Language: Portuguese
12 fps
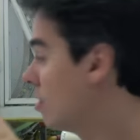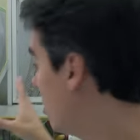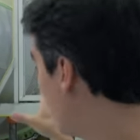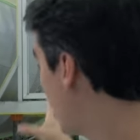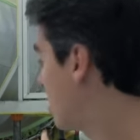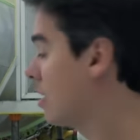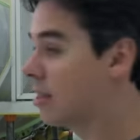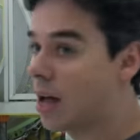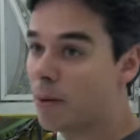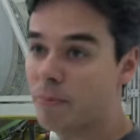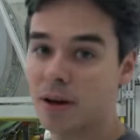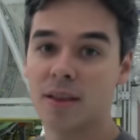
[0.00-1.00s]
nessa
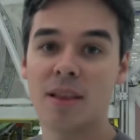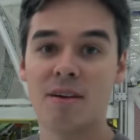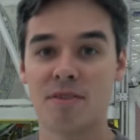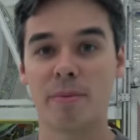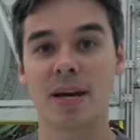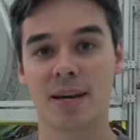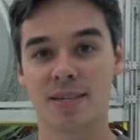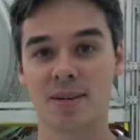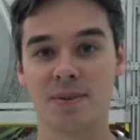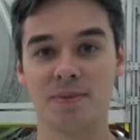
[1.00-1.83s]
etapa da fabricação.